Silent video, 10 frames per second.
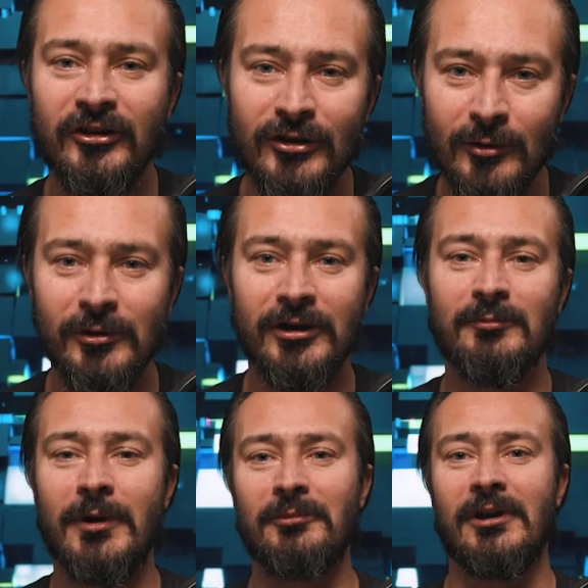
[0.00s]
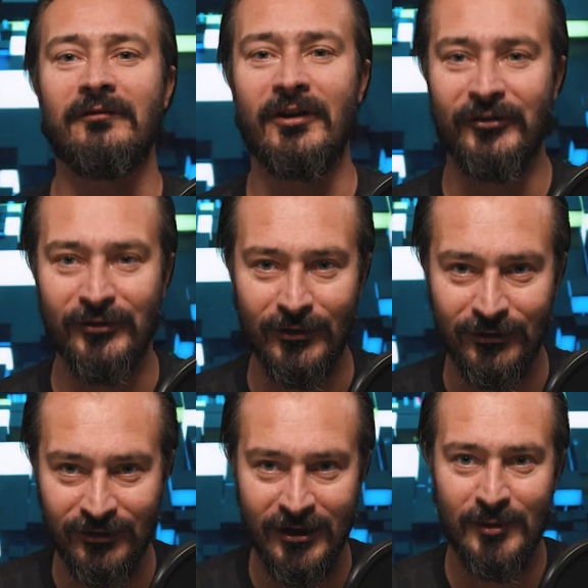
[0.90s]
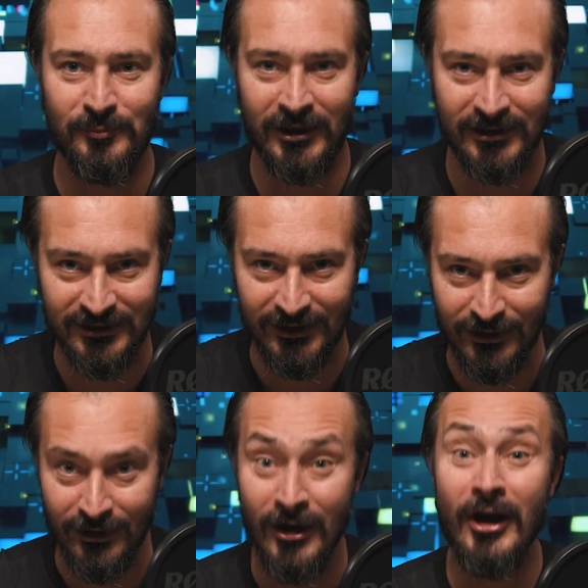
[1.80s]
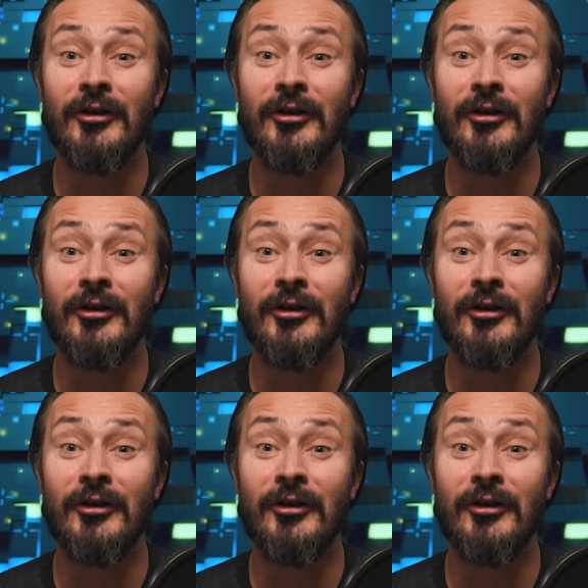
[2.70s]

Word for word: dzień dobry mam dla Was coś pięknego.